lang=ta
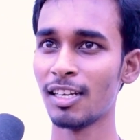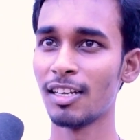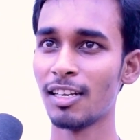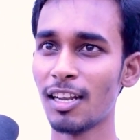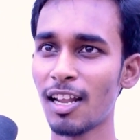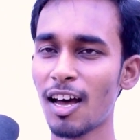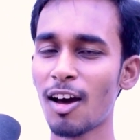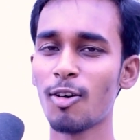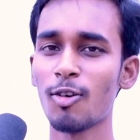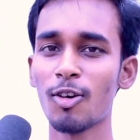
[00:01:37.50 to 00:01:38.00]

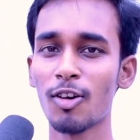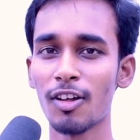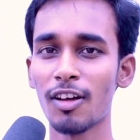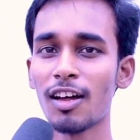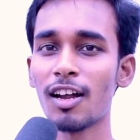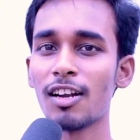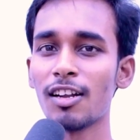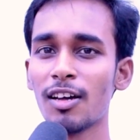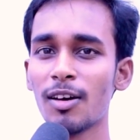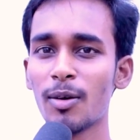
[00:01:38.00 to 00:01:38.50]
இல்லை அவரோட
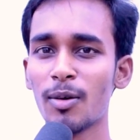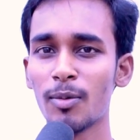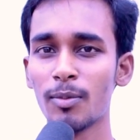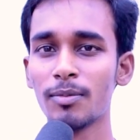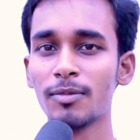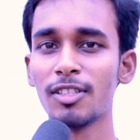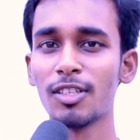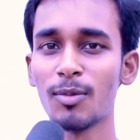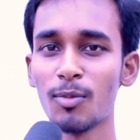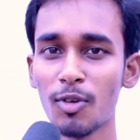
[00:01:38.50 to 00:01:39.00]

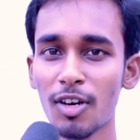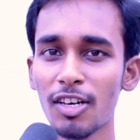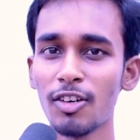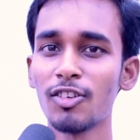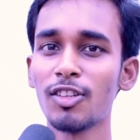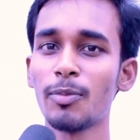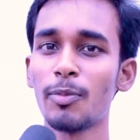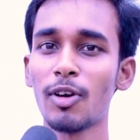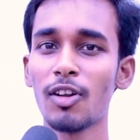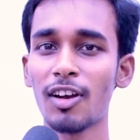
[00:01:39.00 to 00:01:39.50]
இதுக்கு முன்னாடி
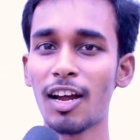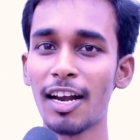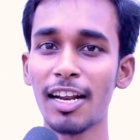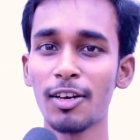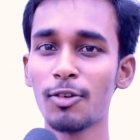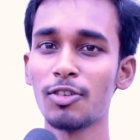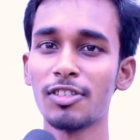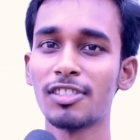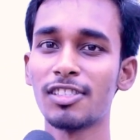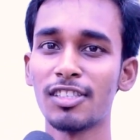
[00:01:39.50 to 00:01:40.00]
வந்த படம்
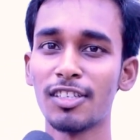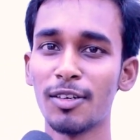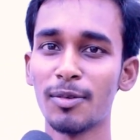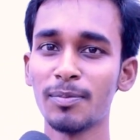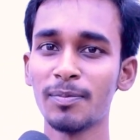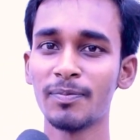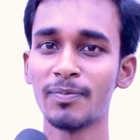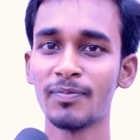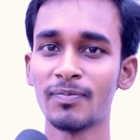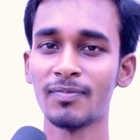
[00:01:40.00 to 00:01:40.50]
கடைக்குட்டி
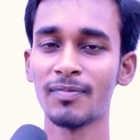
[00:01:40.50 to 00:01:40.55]
சிங்கம்